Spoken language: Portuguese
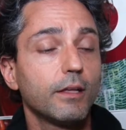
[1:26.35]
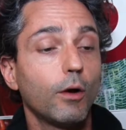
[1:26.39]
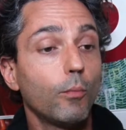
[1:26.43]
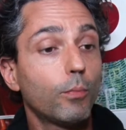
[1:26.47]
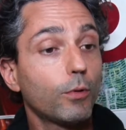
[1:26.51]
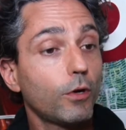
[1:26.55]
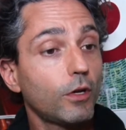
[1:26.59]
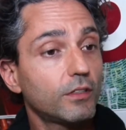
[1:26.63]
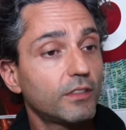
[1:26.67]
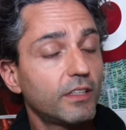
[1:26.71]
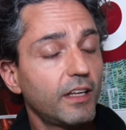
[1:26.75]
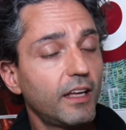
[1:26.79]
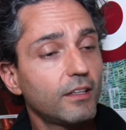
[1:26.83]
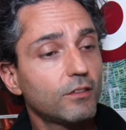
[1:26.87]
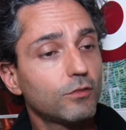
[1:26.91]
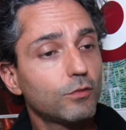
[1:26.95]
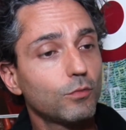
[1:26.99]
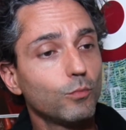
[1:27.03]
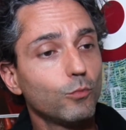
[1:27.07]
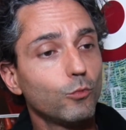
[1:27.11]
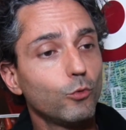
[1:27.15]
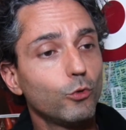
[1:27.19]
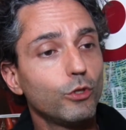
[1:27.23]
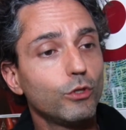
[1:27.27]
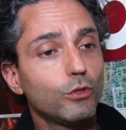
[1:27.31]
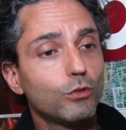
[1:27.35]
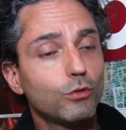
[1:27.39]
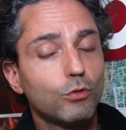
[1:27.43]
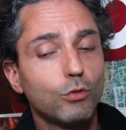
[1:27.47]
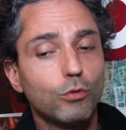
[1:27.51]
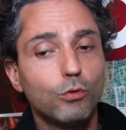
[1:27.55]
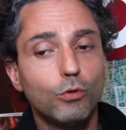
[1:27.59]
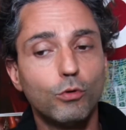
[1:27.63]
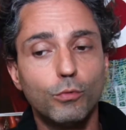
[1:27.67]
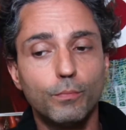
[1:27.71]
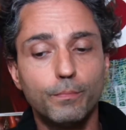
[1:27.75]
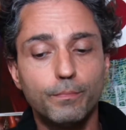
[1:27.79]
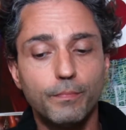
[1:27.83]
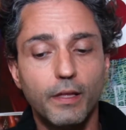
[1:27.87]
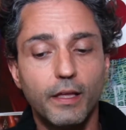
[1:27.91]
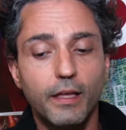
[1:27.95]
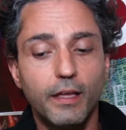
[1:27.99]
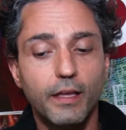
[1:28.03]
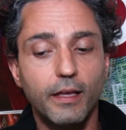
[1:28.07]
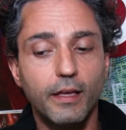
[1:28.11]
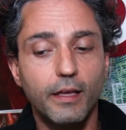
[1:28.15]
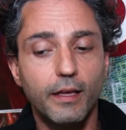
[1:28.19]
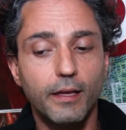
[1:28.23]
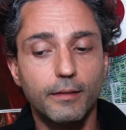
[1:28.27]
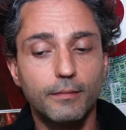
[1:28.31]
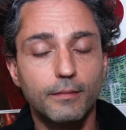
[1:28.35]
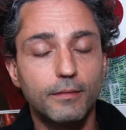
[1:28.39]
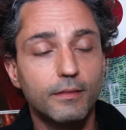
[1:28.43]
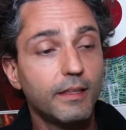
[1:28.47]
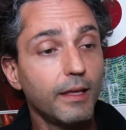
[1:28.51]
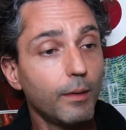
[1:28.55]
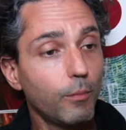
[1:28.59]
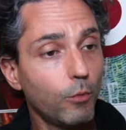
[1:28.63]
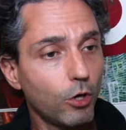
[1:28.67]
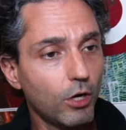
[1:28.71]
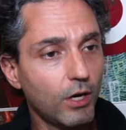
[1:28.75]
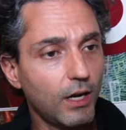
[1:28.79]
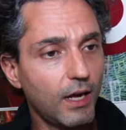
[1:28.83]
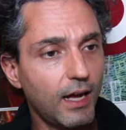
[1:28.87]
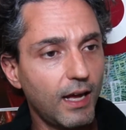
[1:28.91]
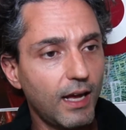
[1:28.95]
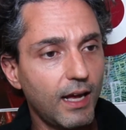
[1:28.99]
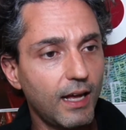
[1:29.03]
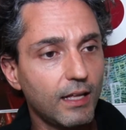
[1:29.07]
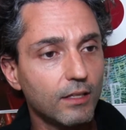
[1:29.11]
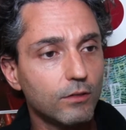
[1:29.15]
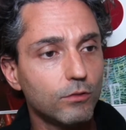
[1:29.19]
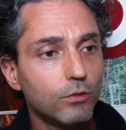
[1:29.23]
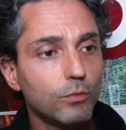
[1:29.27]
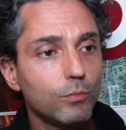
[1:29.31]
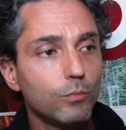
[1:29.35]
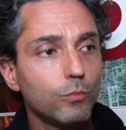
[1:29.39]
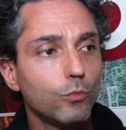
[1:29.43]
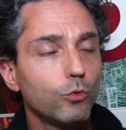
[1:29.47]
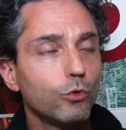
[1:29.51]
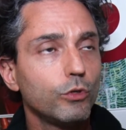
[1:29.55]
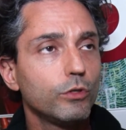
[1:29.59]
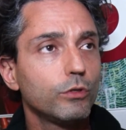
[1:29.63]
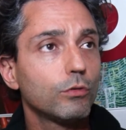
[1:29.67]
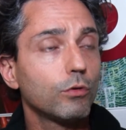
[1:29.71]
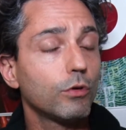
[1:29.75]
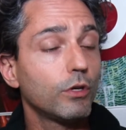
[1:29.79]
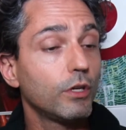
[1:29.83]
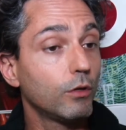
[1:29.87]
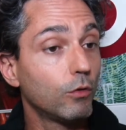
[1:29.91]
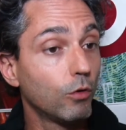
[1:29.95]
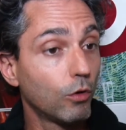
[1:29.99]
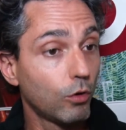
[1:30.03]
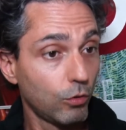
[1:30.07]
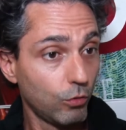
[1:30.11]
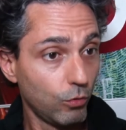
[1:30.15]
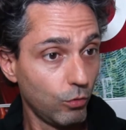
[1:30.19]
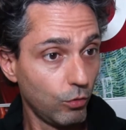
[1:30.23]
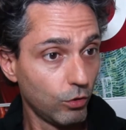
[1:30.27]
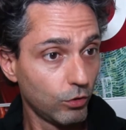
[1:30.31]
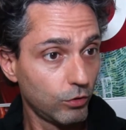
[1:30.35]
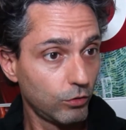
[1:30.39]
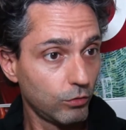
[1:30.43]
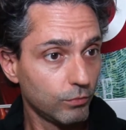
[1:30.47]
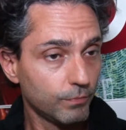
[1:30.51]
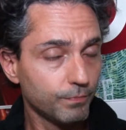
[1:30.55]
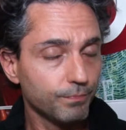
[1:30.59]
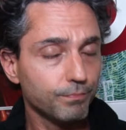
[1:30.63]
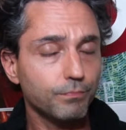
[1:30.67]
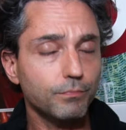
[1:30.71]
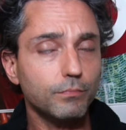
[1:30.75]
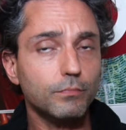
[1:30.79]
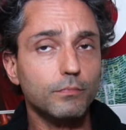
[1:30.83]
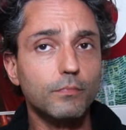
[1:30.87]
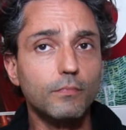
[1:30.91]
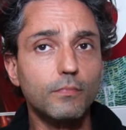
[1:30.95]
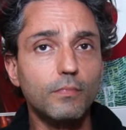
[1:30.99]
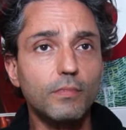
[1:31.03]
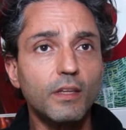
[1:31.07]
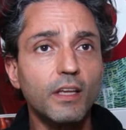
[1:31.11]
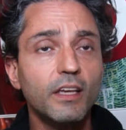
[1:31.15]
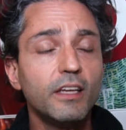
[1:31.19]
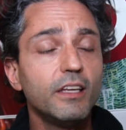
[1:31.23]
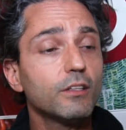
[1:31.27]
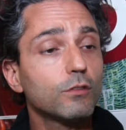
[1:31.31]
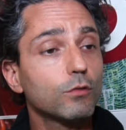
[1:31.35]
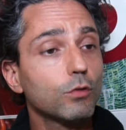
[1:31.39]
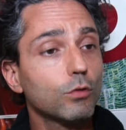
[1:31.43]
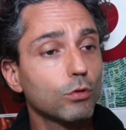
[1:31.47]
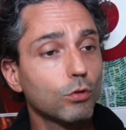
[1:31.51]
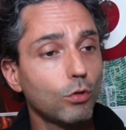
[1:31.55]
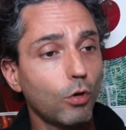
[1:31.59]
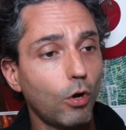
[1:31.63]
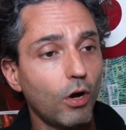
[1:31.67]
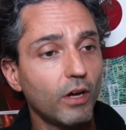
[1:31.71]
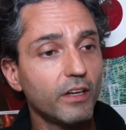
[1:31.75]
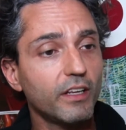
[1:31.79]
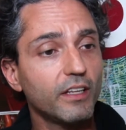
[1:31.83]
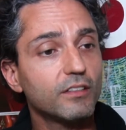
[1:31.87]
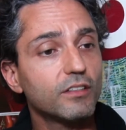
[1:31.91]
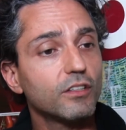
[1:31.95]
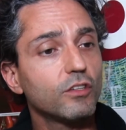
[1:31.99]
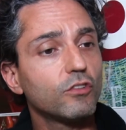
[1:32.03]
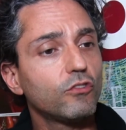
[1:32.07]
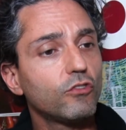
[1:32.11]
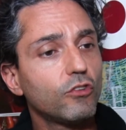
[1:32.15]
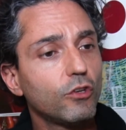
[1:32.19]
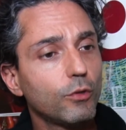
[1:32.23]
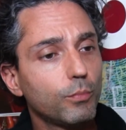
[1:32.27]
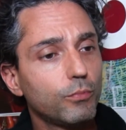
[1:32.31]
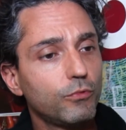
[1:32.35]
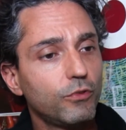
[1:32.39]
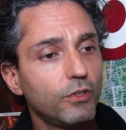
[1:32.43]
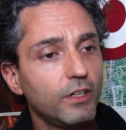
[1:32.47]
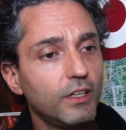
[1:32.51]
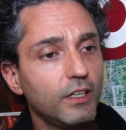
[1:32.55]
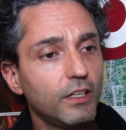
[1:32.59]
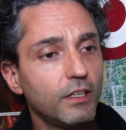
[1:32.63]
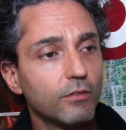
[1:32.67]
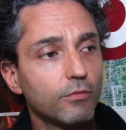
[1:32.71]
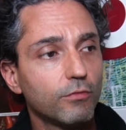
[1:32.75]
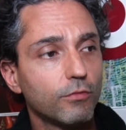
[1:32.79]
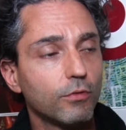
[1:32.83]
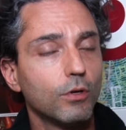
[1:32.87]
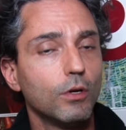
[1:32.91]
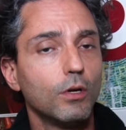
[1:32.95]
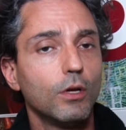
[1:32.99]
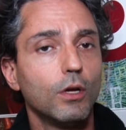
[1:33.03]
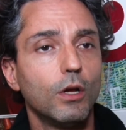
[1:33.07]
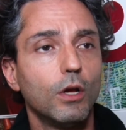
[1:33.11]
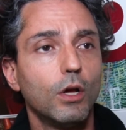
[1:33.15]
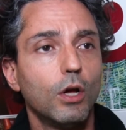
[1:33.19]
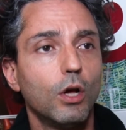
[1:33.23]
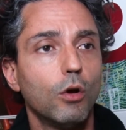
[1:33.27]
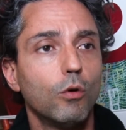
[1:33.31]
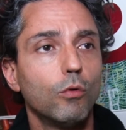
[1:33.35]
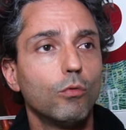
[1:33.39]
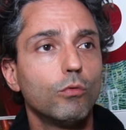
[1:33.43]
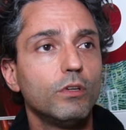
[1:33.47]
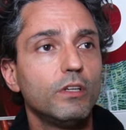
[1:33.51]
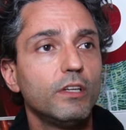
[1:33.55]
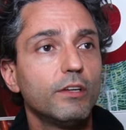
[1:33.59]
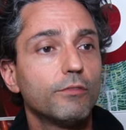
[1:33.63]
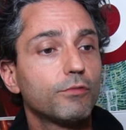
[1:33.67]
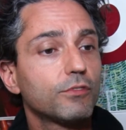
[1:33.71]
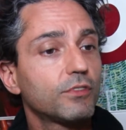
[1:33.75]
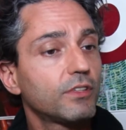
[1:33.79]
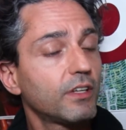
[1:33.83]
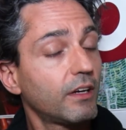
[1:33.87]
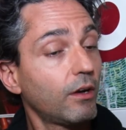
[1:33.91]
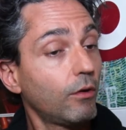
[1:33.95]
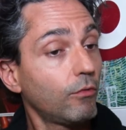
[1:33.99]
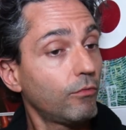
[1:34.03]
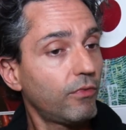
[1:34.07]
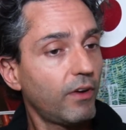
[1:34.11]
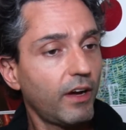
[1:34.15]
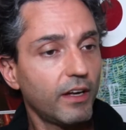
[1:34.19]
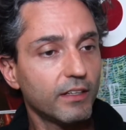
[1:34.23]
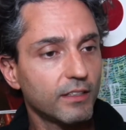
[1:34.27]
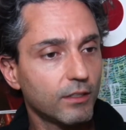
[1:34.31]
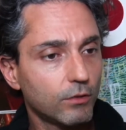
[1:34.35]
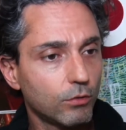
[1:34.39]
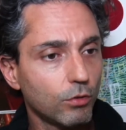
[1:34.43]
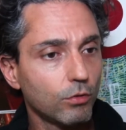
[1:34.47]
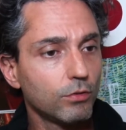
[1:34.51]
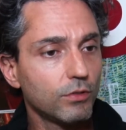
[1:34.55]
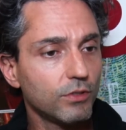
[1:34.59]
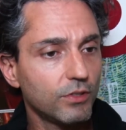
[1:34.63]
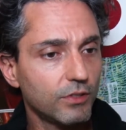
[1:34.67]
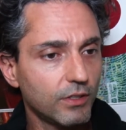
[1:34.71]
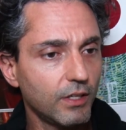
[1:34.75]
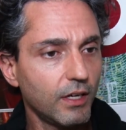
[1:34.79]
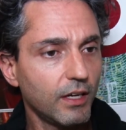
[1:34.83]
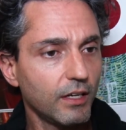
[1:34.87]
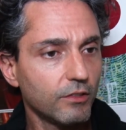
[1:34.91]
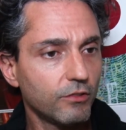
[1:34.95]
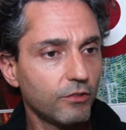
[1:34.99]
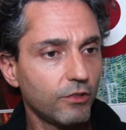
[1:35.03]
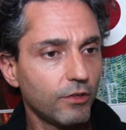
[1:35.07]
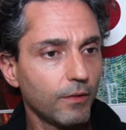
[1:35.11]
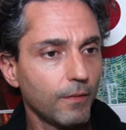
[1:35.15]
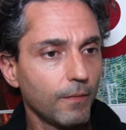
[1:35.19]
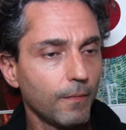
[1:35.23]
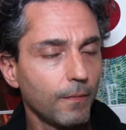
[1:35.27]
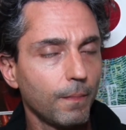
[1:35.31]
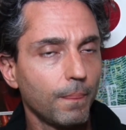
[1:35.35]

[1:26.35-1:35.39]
É um processo muito é, demorado e muito rigoroso. E isso torna esse tipo de livro um livro que você não faz a todo instante.